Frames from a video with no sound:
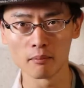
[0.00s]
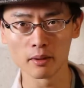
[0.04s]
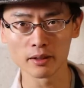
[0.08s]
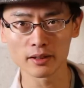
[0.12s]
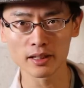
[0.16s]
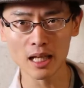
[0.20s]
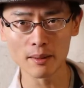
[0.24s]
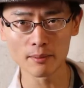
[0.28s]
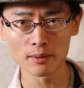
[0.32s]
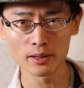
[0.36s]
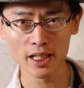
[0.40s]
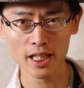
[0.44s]

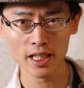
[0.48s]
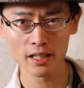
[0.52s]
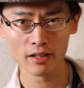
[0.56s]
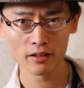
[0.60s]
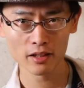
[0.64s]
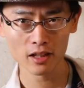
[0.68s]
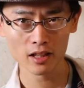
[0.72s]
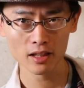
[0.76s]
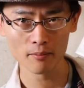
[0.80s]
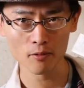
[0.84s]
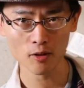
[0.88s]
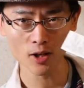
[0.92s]

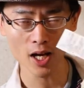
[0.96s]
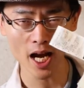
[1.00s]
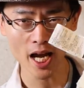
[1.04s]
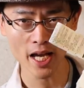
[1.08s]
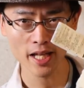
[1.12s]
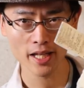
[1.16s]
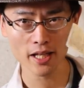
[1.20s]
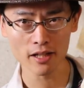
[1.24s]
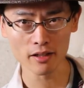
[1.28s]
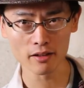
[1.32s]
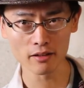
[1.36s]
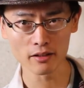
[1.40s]
サムネイルにも書
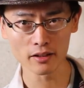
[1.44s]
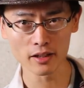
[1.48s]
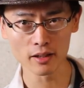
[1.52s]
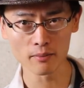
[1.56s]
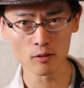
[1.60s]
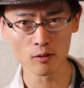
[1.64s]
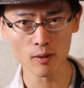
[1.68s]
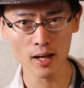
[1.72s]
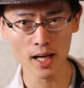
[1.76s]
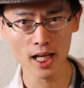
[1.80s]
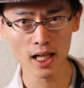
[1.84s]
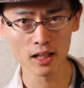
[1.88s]
いてるんで
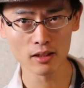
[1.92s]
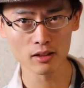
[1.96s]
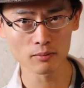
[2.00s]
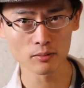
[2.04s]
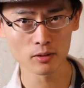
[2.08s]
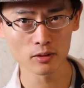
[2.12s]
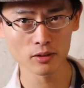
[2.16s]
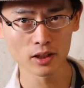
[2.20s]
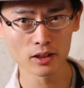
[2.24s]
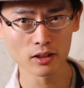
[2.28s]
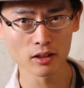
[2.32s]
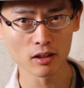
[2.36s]
もう分かると
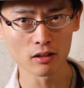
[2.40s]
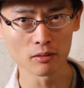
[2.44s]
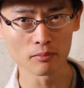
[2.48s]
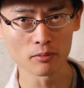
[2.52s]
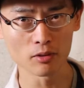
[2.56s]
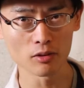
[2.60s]
思うんですけど